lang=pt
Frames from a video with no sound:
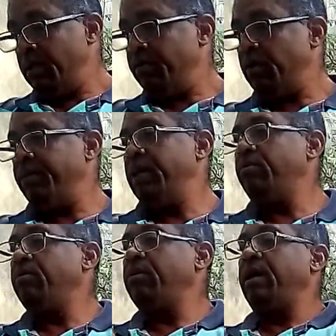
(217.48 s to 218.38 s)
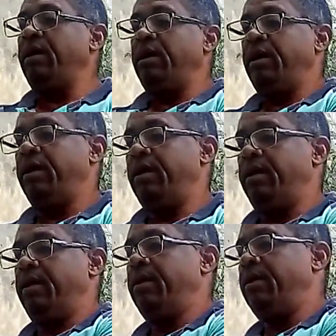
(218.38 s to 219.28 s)
Pelo menos
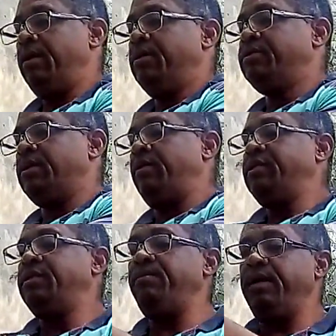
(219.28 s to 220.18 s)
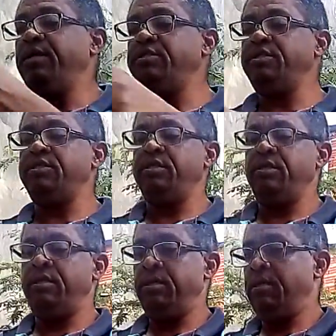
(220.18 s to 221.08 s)
é são as
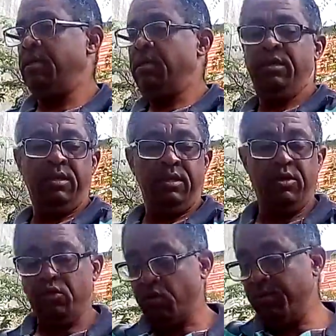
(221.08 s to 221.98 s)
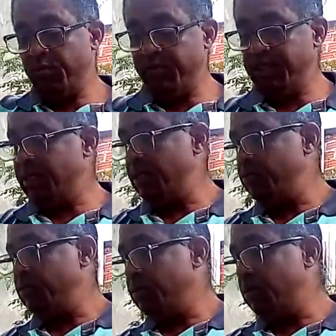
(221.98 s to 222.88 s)
sementes que eu estou
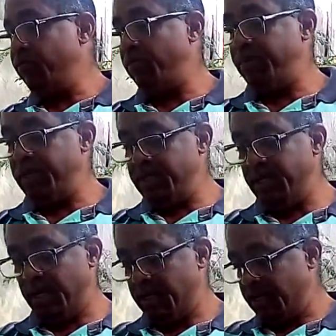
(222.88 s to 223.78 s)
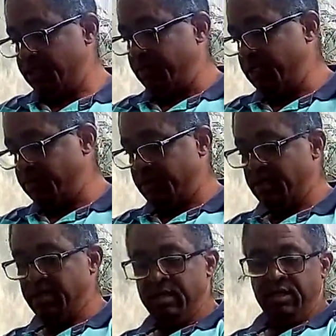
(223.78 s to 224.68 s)
aproveitando, que eu não vou perdê-la, as mesmas,
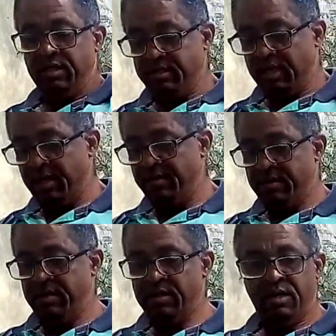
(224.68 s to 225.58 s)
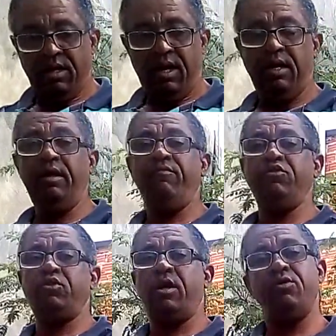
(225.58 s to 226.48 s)
tá? Aí vou
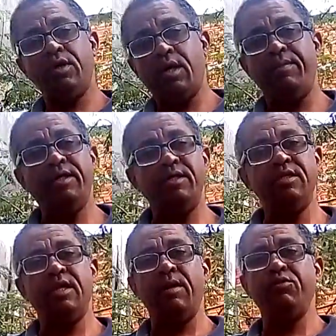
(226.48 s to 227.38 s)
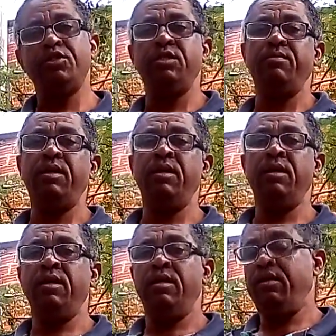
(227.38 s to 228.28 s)
jogar outra camada de terra por cima
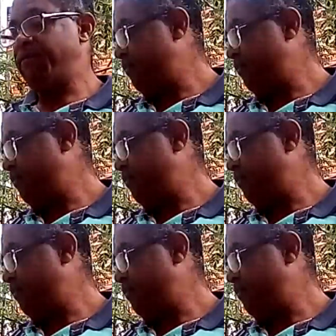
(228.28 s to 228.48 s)
e vai